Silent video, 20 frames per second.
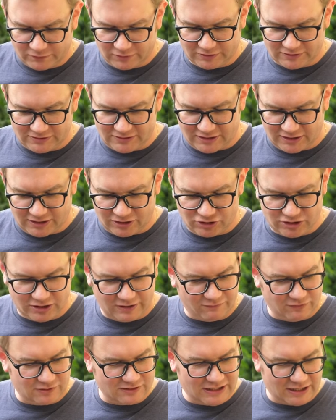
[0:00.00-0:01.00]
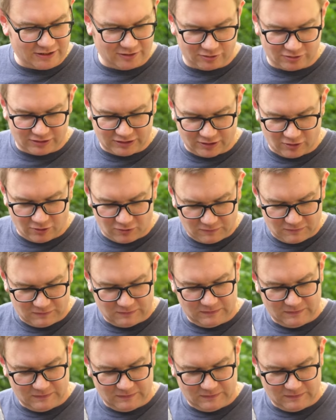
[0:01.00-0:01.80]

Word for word: To jest jakieś nawiązanie do tego,